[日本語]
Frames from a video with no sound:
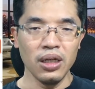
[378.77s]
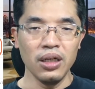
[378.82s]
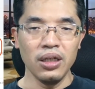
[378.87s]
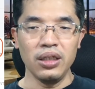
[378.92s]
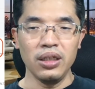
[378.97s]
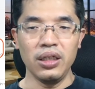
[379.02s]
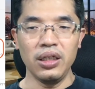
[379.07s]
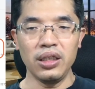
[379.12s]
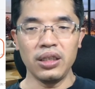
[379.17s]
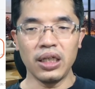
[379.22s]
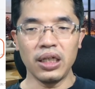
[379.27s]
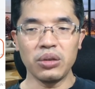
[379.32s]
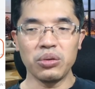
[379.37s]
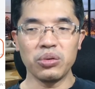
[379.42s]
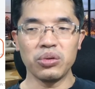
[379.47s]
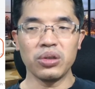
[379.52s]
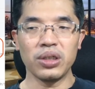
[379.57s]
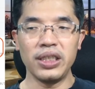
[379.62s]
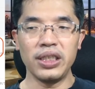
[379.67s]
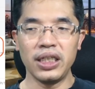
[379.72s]
言いたいこ
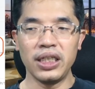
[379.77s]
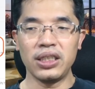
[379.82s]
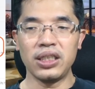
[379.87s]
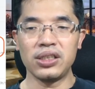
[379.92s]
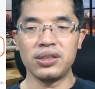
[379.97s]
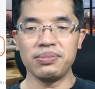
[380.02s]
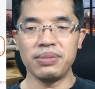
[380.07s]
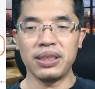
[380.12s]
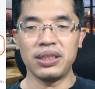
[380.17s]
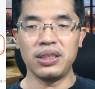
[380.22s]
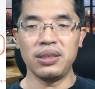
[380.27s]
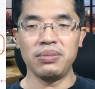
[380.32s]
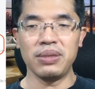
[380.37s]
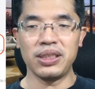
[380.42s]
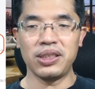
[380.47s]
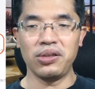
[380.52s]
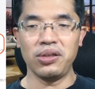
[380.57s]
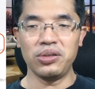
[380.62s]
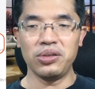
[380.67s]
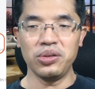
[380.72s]
とが言えてしまっていま
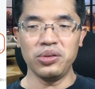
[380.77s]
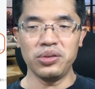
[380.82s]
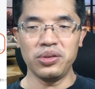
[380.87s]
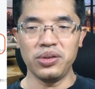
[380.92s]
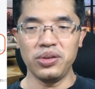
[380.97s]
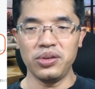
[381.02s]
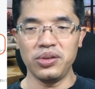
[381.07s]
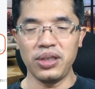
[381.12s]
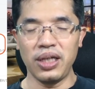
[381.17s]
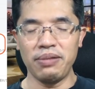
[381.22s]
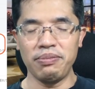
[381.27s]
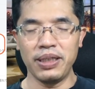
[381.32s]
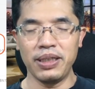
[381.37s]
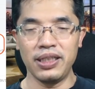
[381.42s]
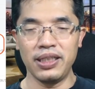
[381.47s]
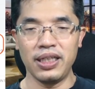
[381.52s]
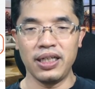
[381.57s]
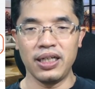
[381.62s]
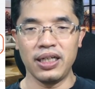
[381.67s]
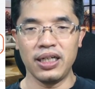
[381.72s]
すので、そうするとやっぱり
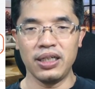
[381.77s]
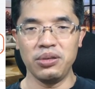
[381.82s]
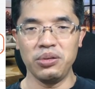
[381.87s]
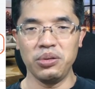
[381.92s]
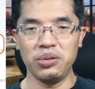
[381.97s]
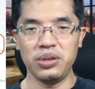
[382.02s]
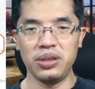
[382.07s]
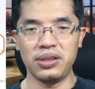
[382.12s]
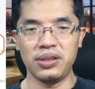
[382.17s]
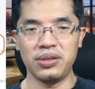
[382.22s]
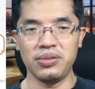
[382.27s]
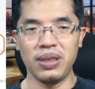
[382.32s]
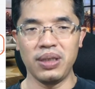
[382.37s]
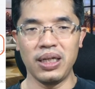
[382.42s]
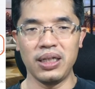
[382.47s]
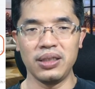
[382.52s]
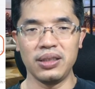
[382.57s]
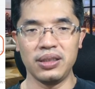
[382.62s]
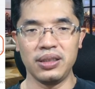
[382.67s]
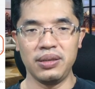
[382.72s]
ね、反応率
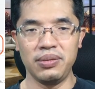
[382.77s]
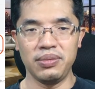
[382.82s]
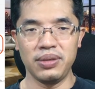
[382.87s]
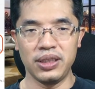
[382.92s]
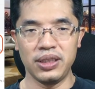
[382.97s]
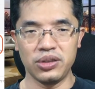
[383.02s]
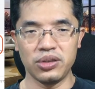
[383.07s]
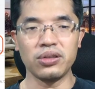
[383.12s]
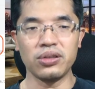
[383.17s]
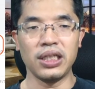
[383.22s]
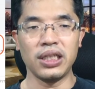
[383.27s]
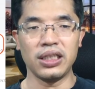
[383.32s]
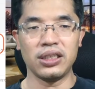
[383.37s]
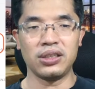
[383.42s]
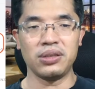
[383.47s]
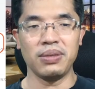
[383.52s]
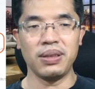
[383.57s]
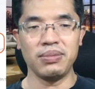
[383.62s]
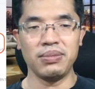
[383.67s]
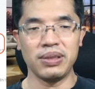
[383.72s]
は低くなって
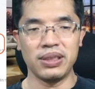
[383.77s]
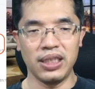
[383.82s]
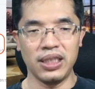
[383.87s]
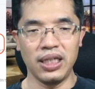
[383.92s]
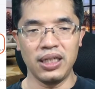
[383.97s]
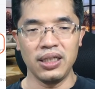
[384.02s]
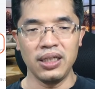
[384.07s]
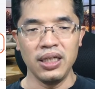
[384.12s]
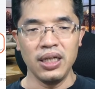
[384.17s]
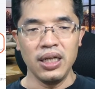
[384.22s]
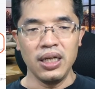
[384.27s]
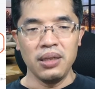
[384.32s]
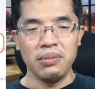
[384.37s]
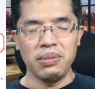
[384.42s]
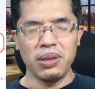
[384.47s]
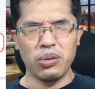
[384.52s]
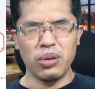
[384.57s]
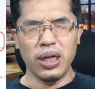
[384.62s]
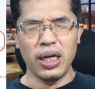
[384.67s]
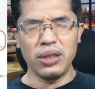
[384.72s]
しまいますね。
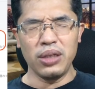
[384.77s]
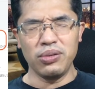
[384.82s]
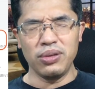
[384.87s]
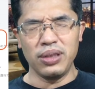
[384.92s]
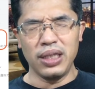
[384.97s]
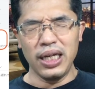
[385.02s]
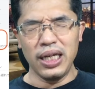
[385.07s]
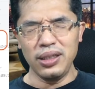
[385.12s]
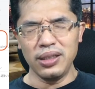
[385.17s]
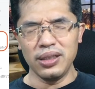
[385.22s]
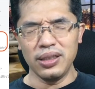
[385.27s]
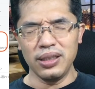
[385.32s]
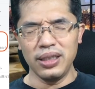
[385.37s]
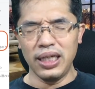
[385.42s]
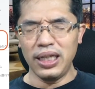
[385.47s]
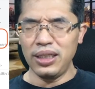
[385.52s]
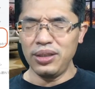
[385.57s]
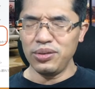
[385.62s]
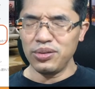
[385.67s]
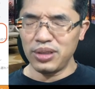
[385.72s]
まあ、これ、あの、なん、
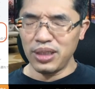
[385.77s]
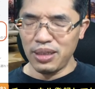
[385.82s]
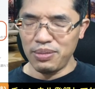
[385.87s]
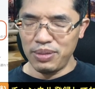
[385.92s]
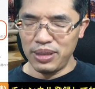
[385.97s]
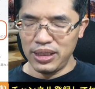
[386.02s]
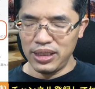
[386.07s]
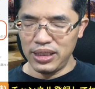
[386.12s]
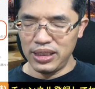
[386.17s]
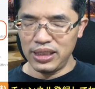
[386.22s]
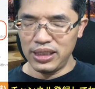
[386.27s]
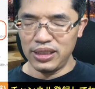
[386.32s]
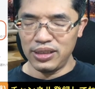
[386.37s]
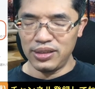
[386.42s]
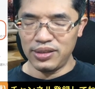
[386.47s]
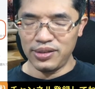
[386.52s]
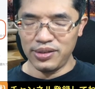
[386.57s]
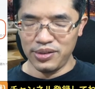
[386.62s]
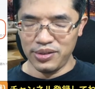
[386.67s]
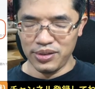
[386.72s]
何のために
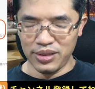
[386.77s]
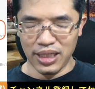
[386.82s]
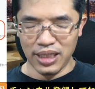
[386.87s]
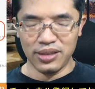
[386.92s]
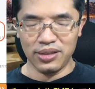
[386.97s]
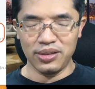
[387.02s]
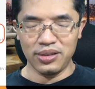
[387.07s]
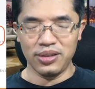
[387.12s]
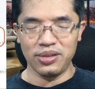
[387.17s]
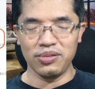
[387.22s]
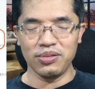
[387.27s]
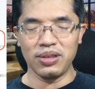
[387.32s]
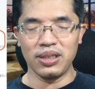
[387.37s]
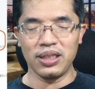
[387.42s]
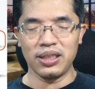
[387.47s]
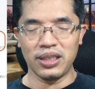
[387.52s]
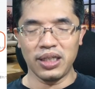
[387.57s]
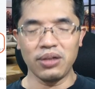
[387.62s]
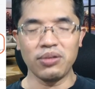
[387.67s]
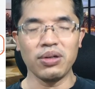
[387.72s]
するかっていうの
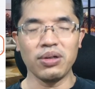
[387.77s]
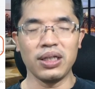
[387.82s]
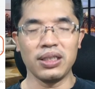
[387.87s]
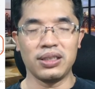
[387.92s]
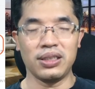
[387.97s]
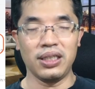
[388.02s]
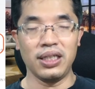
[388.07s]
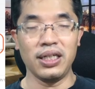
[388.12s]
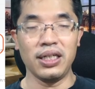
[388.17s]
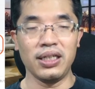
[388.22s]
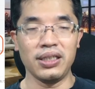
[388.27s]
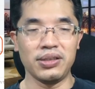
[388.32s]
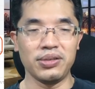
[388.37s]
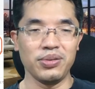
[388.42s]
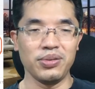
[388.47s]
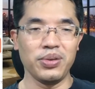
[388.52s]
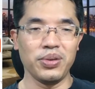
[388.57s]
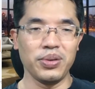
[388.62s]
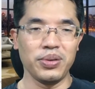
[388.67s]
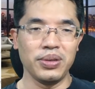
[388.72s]
が結構あって、
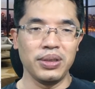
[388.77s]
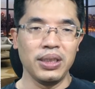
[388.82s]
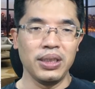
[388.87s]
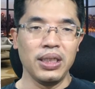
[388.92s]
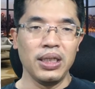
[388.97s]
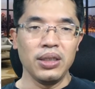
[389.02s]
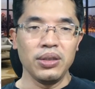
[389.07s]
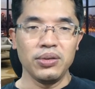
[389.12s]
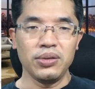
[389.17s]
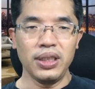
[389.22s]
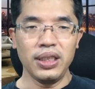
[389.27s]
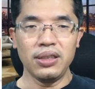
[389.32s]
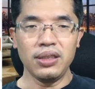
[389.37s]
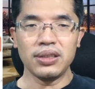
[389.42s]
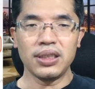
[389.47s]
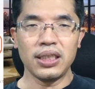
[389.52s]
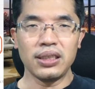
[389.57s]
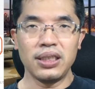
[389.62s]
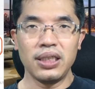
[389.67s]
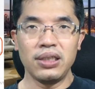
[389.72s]
その、クリック
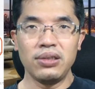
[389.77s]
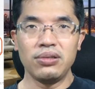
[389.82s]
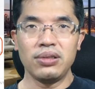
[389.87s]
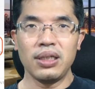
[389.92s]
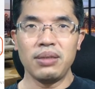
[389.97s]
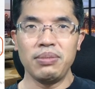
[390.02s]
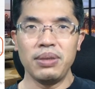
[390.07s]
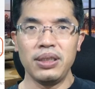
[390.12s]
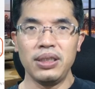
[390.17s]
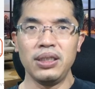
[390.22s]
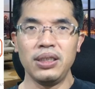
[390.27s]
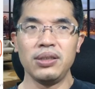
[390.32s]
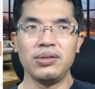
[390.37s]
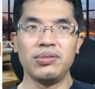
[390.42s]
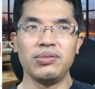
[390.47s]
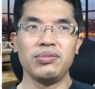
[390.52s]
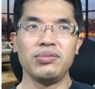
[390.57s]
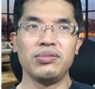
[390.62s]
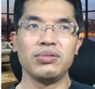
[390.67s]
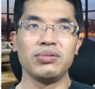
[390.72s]
させるために
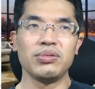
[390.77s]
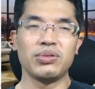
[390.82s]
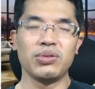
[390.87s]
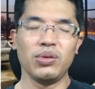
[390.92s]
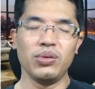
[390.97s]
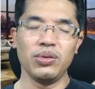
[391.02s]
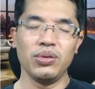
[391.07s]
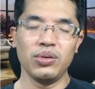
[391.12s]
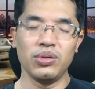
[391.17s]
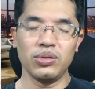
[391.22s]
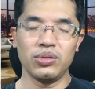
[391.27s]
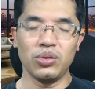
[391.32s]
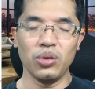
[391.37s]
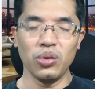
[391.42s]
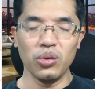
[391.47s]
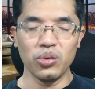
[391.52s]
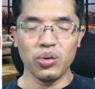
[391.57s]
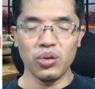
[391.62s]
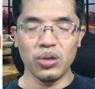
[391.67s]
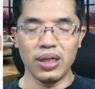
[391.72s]
この
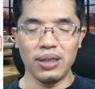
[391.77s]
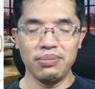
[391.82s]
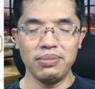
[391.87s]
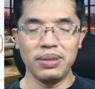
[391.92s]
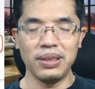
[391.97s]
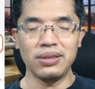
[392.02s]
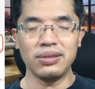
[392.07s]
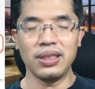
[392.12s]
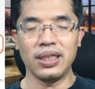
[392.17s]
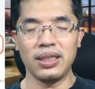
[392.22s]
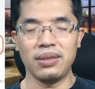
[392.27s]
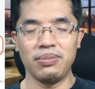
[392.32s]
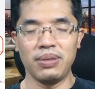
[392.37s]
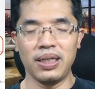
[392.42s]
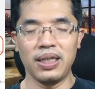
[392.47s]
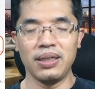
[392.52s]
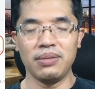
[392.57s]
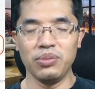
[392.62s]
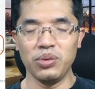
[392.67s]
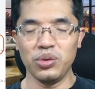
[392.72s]
投稿頑張るなれ
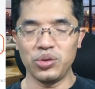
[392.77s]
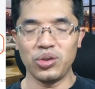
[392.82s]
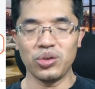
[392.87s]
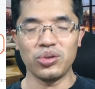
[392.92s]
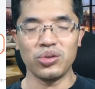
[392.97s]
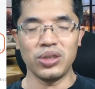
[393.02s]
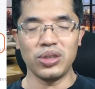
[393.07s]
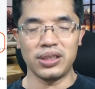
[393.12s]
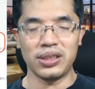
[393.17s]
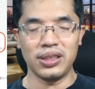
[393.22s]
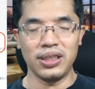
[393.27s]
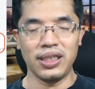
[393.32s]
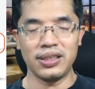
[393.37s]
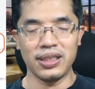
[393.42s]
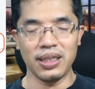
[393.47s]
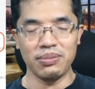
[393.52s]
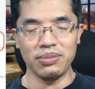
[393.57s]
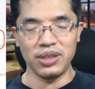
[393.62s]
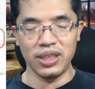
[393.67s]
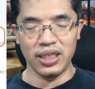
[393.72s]
ば、もうちょっとですね、
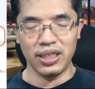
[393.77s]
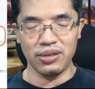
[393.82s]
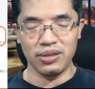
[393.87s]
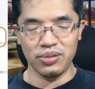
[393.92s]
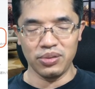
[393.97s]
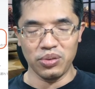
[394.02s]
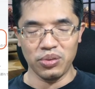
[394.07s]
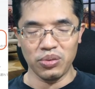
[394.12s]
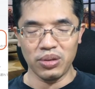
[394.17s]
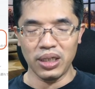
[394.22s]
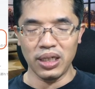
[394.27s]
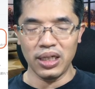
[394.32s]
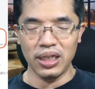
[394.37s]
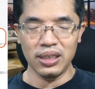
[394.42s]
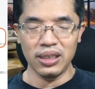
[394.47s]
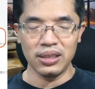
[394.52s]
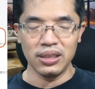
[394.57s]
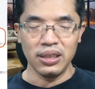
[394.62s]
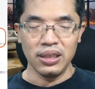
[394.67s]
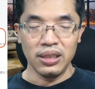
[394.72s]
サムネイルと
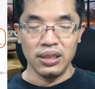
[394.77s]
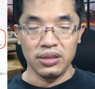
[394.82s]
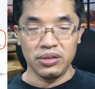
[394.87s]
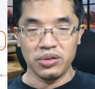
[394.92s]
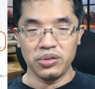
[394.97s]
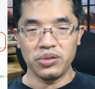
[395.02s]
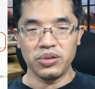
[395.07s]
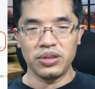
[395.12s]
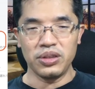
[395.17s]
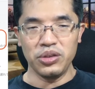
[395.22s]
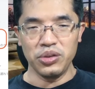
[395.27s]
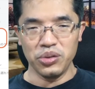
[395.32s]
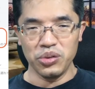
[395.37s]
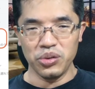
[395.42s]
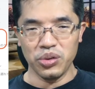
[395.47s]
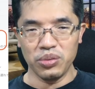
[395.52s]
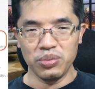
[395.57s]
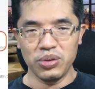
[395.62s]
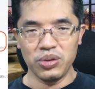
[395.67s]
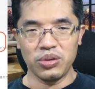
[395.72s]
か、その誘
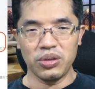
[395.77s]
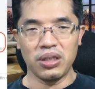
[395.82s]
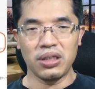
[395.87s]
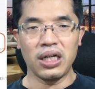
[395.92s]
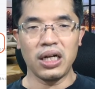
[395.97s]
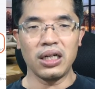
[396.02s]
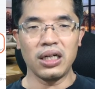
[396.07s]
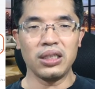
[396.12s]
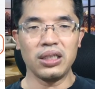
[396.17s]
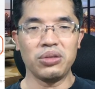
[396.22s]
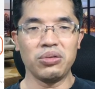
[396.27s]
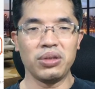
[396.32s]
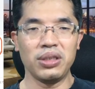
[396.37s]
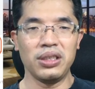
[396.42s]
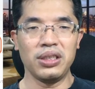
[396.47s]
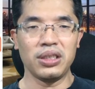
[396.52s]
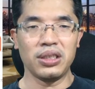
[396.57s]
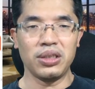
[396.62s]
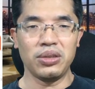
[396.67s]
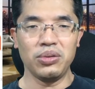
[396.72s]
導文とか考えた方がいいん
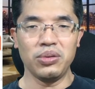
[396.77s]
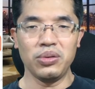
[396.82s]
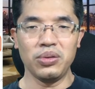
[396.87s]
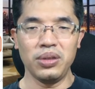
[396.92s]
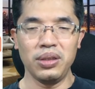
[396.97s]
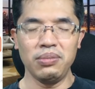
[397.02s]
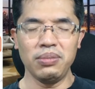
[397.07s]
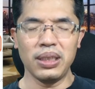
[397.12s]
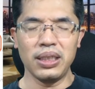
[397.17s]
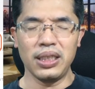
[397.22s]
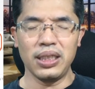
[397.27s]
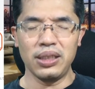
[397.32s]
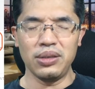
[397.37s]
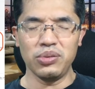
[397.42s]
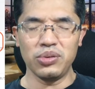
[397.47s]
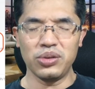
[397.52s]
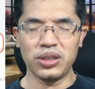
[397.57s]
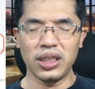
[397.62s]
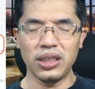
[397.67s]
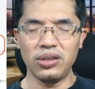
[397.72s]
だけど、今ね、
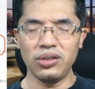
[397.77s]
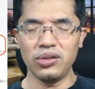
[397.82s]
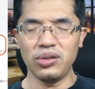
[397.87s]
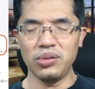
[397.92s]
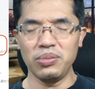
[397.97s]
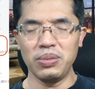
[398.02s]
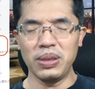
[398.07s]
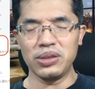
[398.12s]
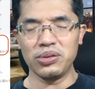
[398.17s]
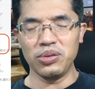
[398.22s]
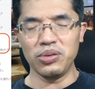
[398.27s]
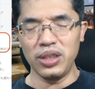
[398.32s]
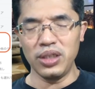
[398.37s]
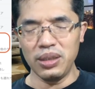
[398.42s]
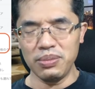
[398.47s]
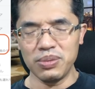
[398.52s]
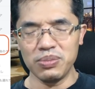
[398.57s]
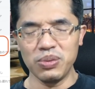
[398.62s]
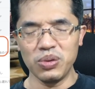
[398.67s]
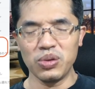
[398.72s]
どっちかというと、まあ、それで
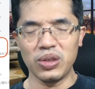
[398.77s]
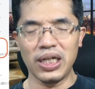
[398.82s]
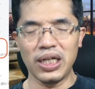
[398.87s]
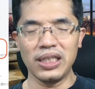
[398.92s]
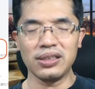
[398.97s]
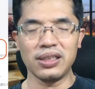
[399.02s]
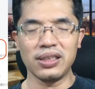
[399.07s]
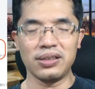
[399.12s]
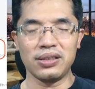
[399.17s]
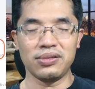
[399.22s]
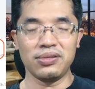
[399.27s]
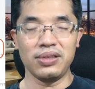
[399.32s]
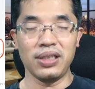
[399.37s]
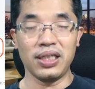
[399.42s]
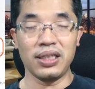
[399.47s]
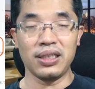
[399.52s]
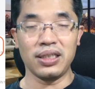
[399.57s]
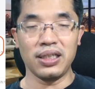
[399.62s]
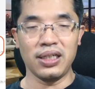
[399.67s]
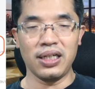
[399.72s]
ももう数が少な
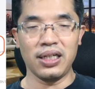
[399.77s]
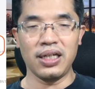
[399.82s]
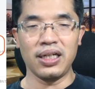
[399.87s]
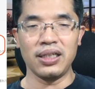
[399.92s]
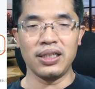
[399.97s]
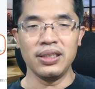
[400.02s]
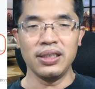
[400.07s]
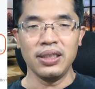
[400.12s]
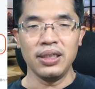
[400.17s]
いから、